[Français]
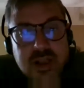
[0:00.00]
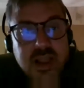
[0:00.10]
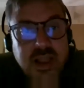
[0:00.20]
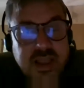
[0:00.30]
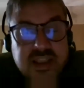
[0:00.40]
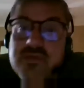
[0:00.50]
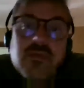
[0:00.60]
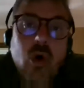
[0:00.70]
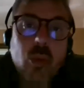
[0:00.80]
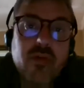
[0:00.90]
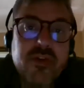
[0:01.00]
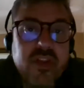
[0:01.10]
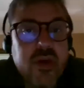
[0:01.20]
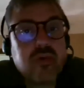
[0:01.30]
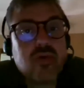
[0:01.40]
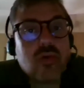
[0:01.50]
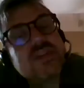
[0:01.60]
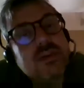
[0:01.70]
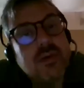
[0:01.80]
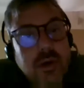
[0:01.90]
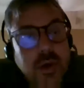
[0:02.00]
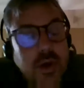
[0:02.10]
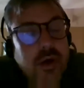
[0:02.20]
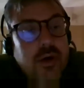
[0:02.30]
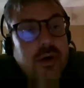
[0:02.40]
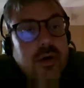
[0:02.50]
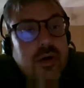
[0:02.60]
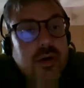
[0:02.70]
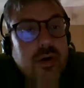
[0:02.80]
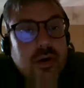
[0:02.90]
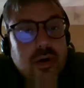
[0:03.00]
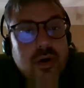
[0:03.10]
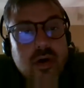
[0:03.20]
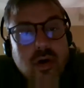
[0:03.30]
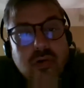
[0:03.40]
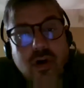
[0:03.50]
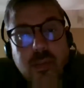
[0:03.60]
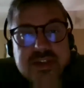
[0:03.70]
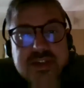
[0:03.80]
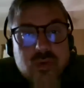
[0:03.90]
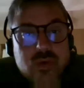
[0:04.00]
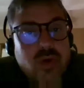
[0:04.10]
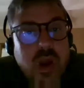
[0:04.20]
et qui vont en profiter pour proposer leur formation sur